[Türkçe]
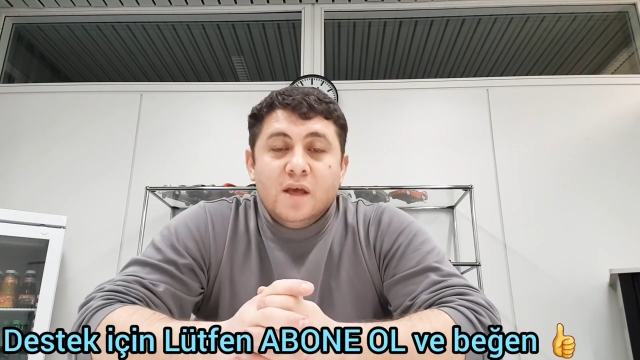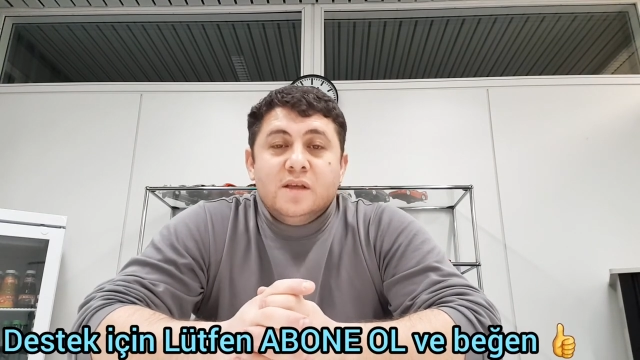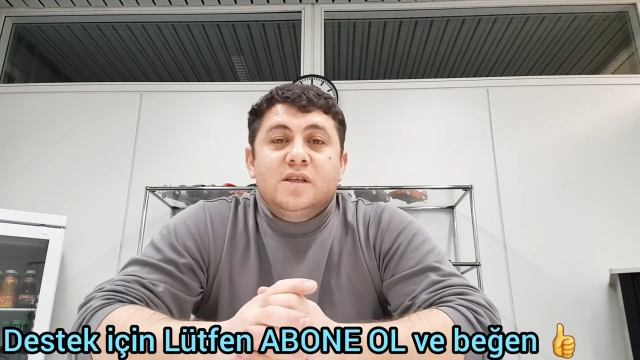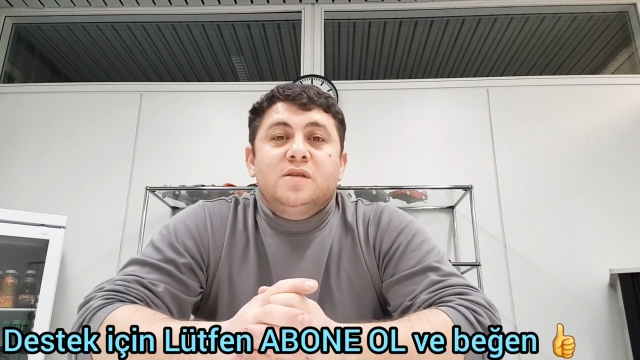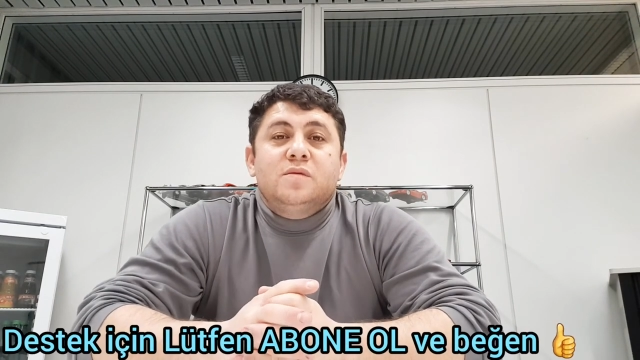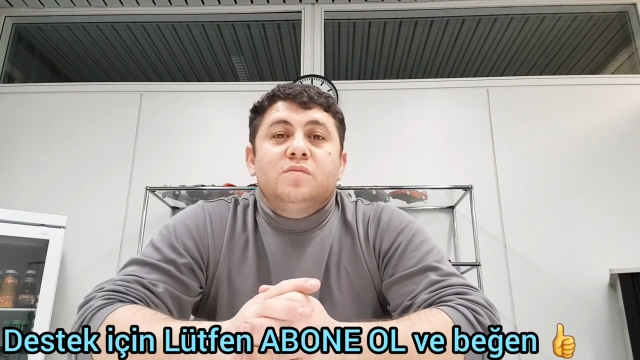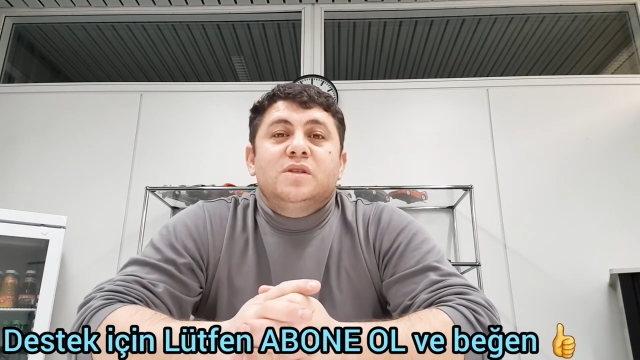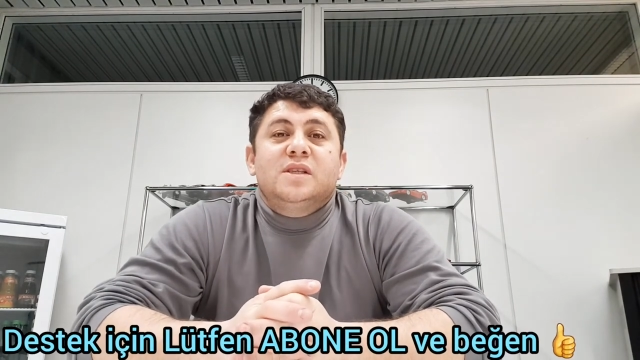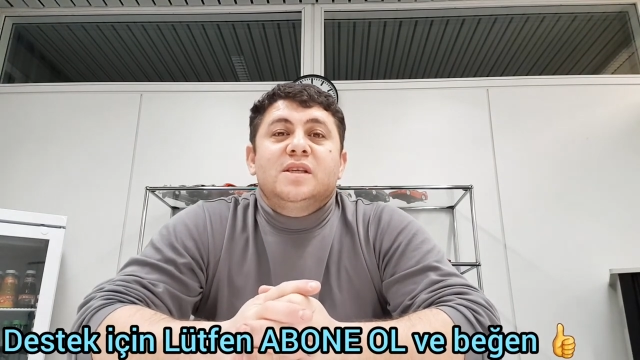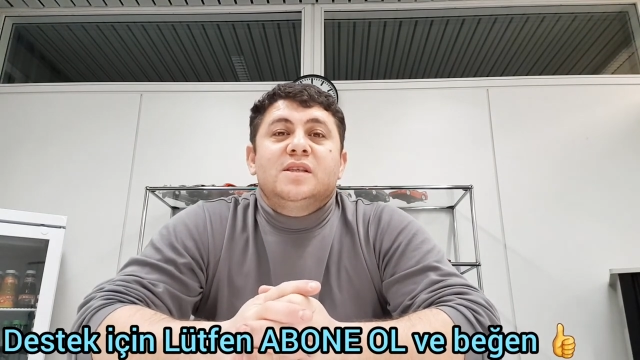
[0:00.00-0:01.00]
Siz
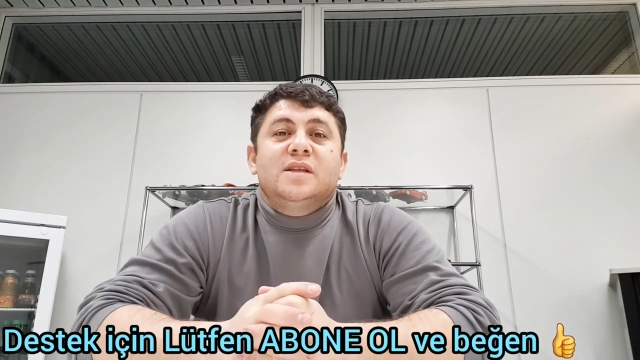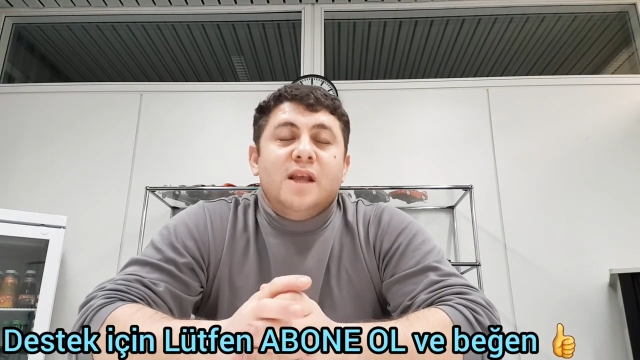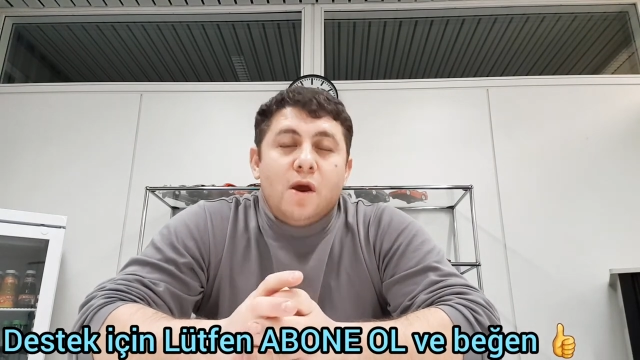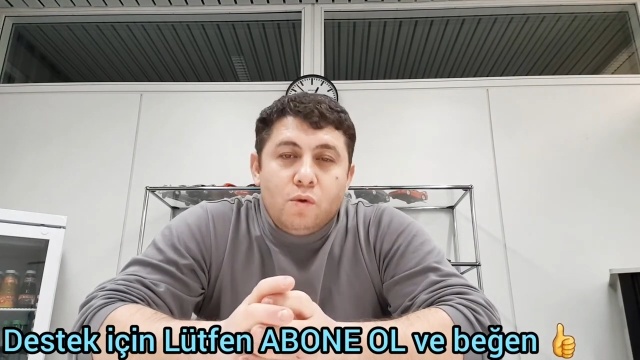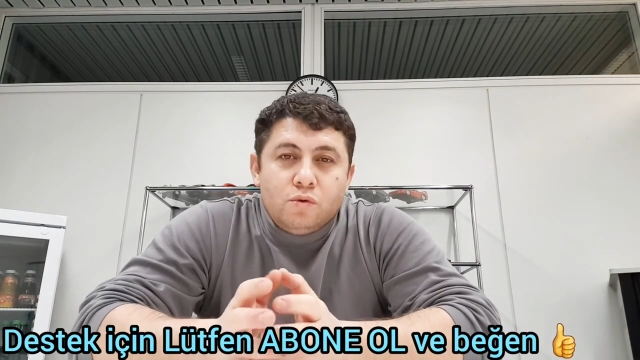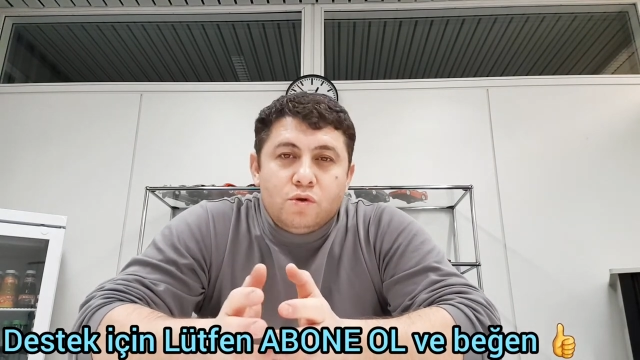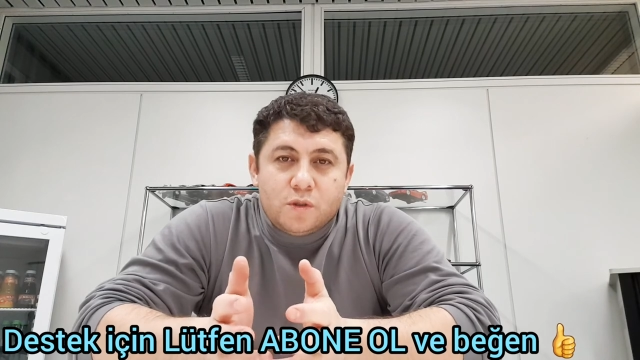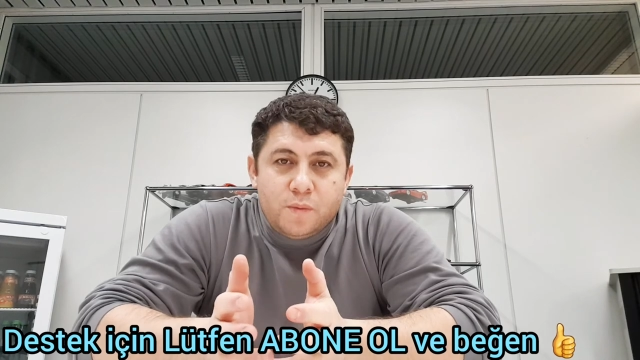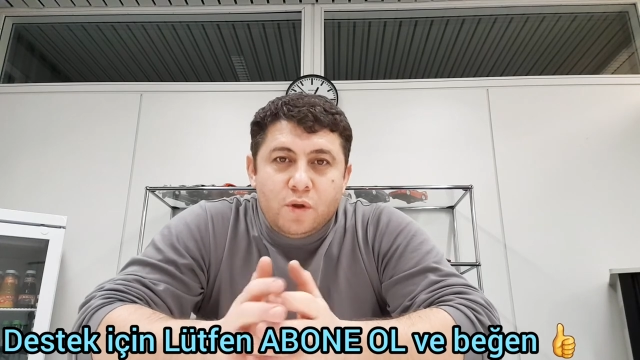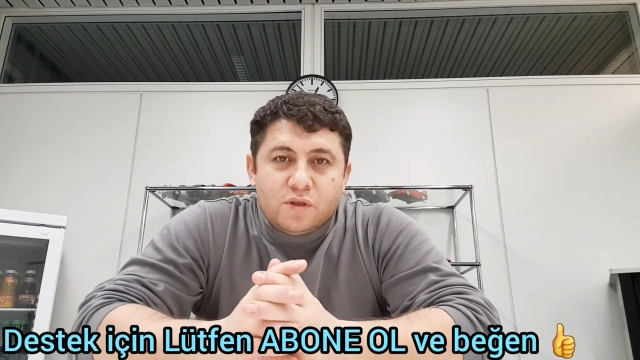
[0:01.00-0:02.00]
sizin ne
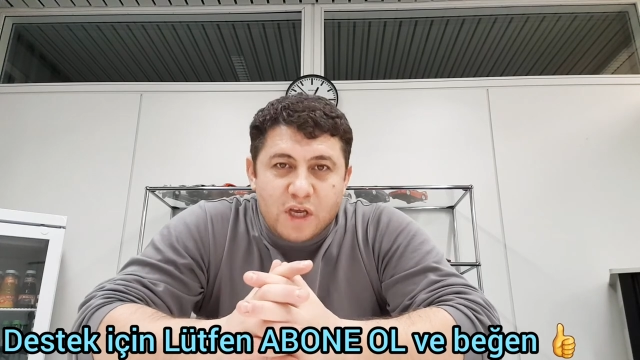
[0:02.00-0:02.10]
olduğunuzu biliyoruz.